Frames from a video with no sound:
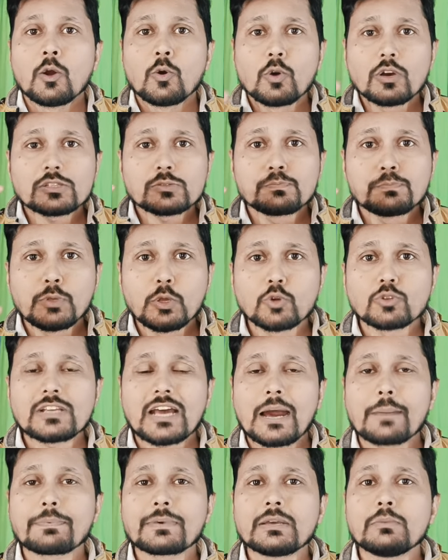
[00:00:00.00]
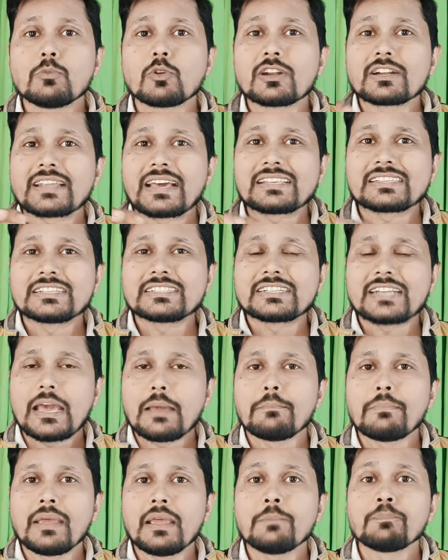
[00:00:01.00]
वो व्यूज आपकी मोनेटाइजेशन
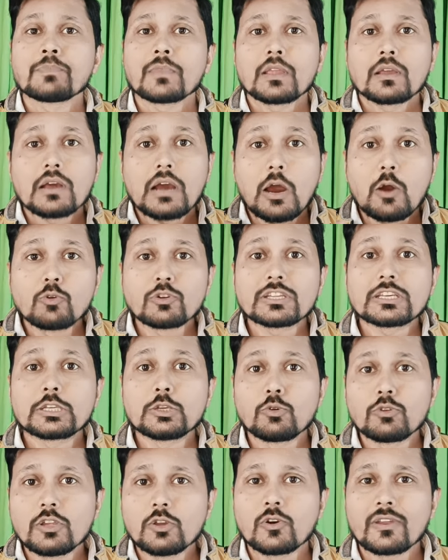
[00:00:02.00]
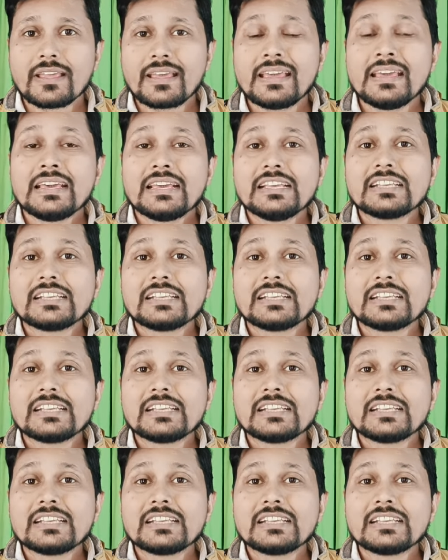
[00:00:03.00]
टाइम में काउंट क्यों नहीं हो रहे